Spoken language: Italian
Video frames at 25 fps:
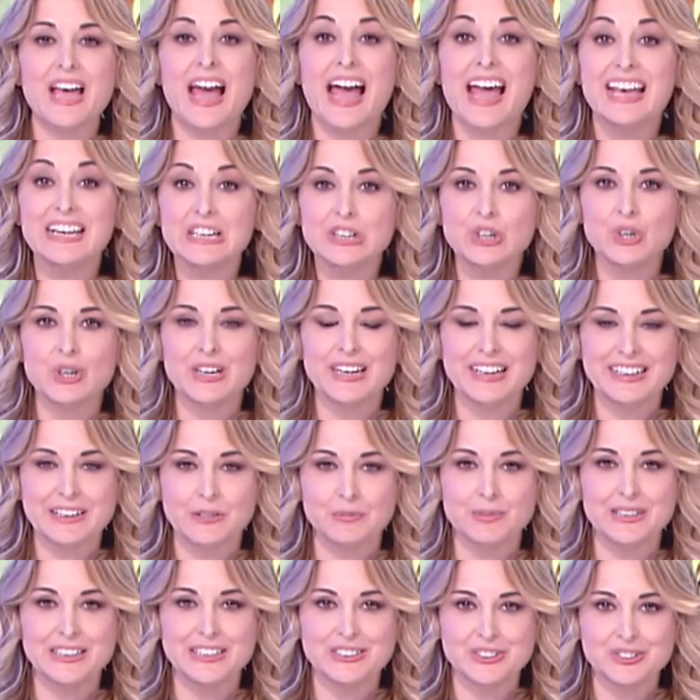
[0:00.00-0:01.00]
in
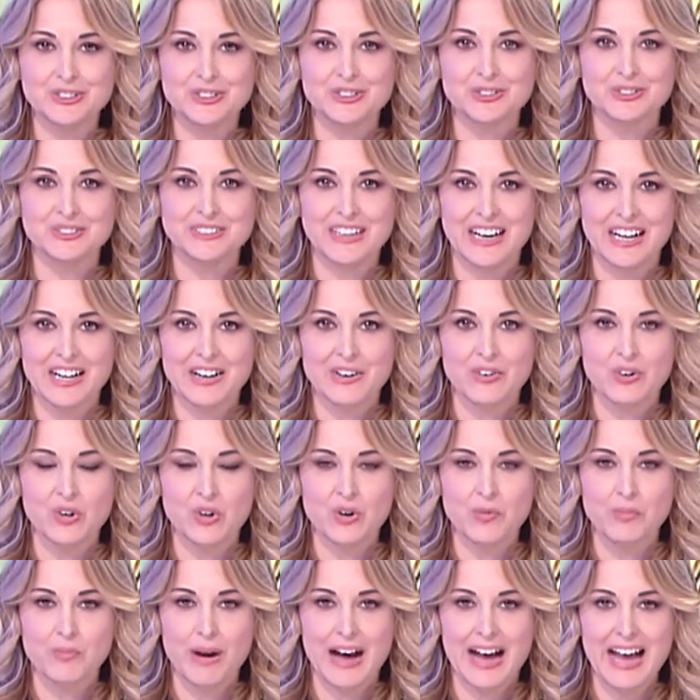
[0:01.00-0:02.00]
collegamento da
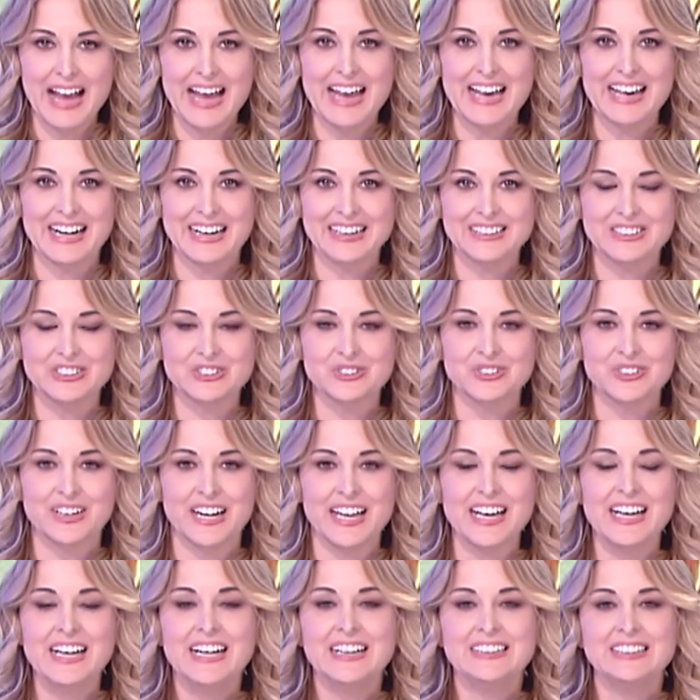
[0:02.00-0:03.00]
Roma, è
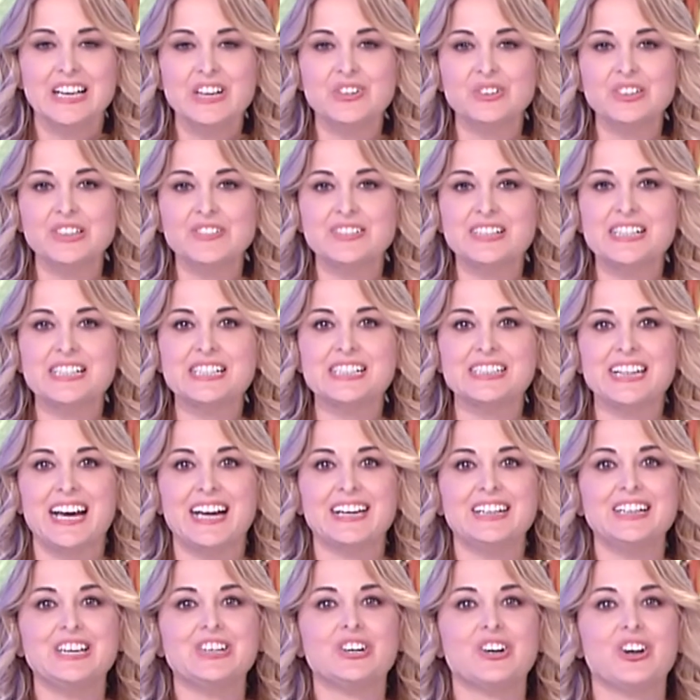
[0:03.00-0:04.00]
rettore
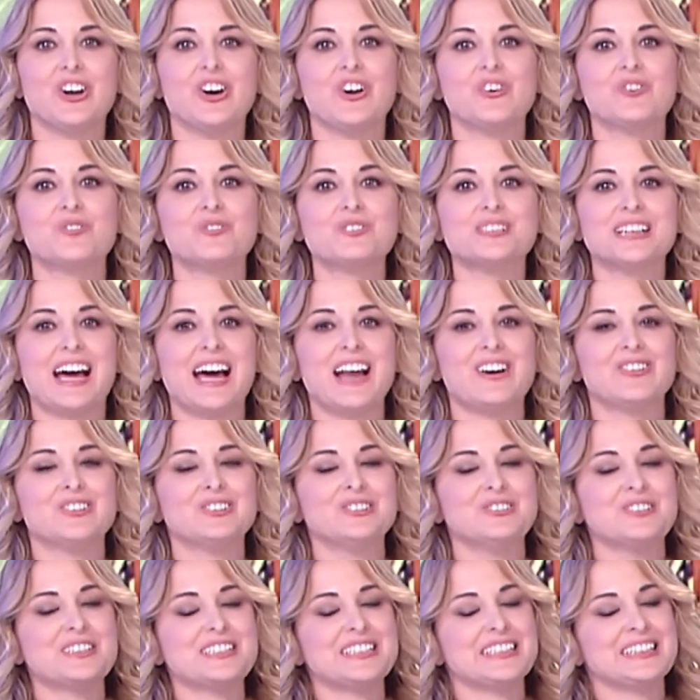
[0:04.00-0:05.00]
dell'Università Niccolò Cusano,
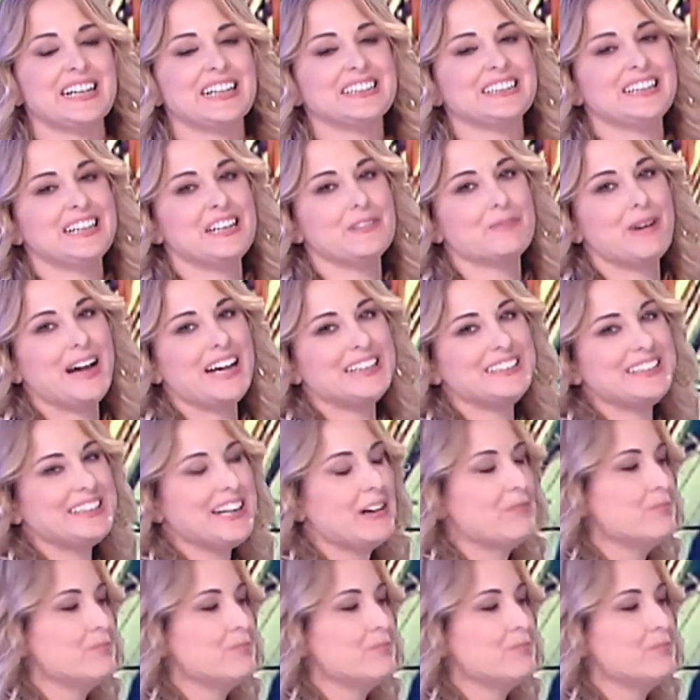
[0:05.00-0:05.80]
l'Università Telematica.